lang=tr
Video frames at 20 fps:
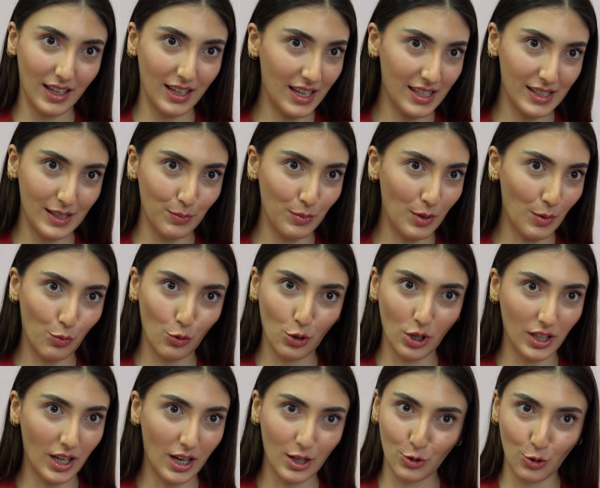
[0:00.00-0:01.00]
gezip de bu
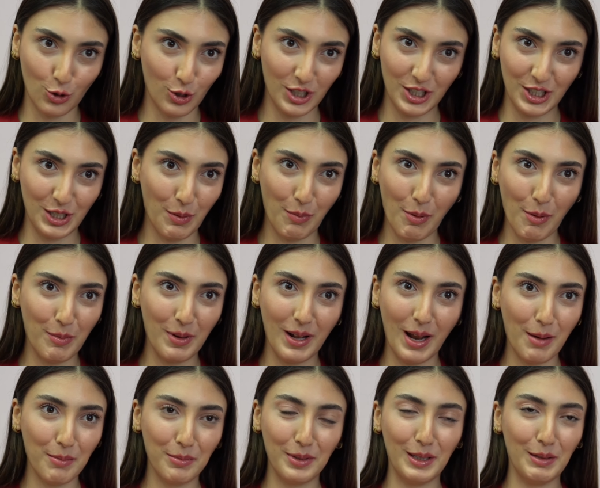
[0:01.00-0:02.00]
kadar çok iş yapabilirim
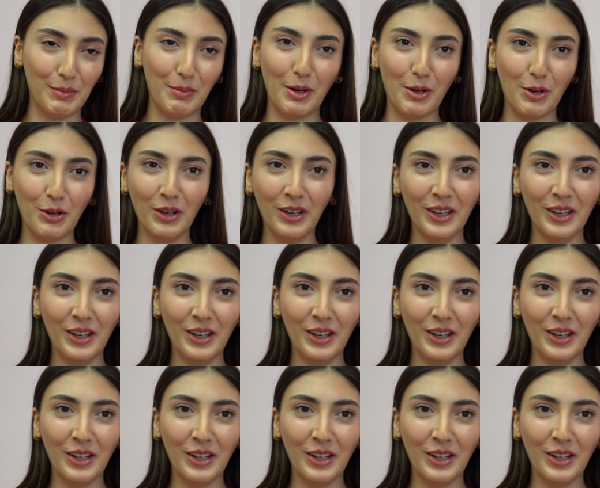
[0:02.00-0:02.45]
bilen bir libero